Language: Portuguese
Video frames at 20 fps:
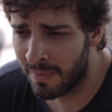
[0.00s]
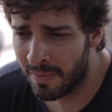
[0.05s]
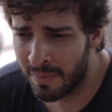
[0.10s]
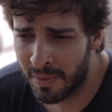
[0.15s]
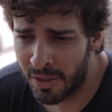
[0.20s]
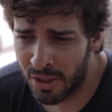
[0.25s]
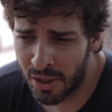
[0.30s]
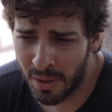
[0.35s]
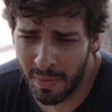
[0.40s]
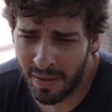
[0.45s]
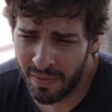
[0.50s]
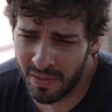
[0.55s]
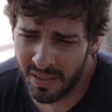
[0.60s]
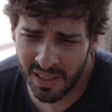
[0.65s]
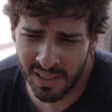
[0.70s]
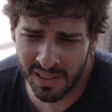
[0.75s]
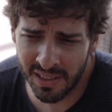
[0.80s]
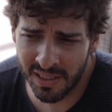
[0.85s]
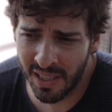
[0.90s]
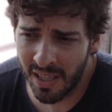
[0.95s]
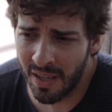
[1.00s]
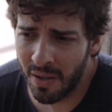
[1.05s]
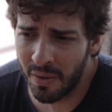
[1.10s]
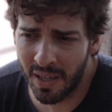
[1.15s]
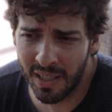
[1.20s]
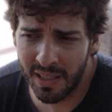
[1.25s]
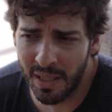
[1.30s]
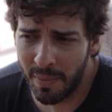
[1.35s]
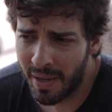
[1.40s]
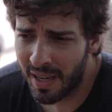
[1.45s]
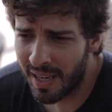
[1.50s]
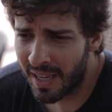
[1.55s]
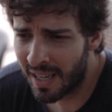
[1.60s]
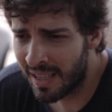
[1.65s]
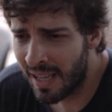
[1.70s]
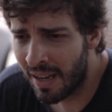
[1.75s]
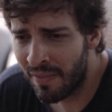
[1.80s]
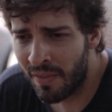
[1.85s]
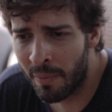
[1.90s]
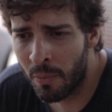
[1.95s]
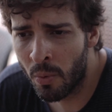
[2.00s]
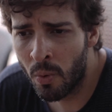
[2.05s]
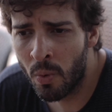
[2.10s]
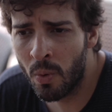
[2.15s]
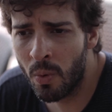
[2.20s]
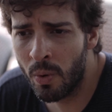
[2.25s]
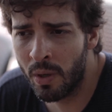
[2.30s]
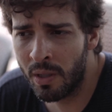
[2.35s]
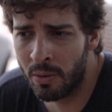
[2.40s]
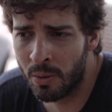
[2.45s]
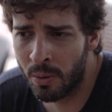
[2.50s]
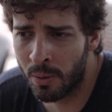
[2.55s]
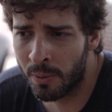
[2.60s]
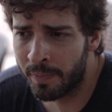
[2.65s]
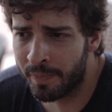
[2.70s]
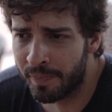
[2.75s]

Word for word: me chamava atenção, nada me agradava muito